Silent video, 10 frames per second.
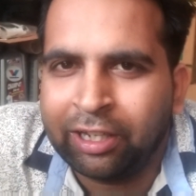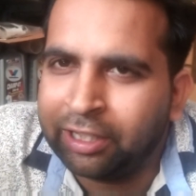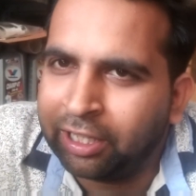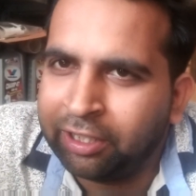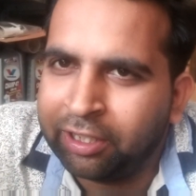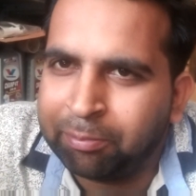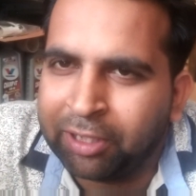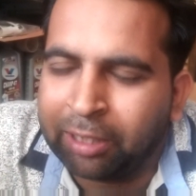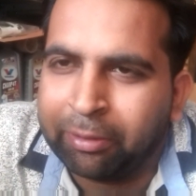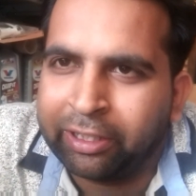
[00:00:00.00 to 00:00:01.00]
हज़ार
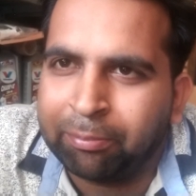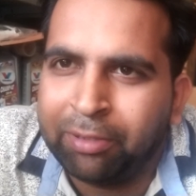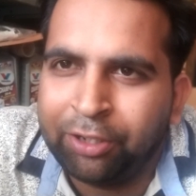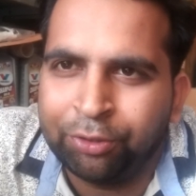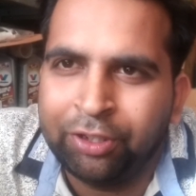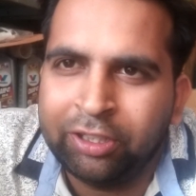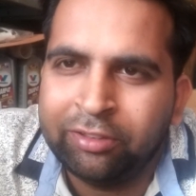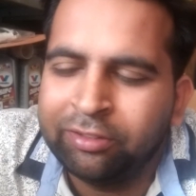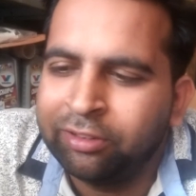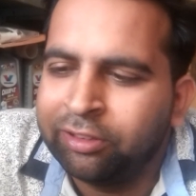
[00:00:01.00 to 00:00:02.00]
सब्सक्राइबर कंप्लीट हो जाए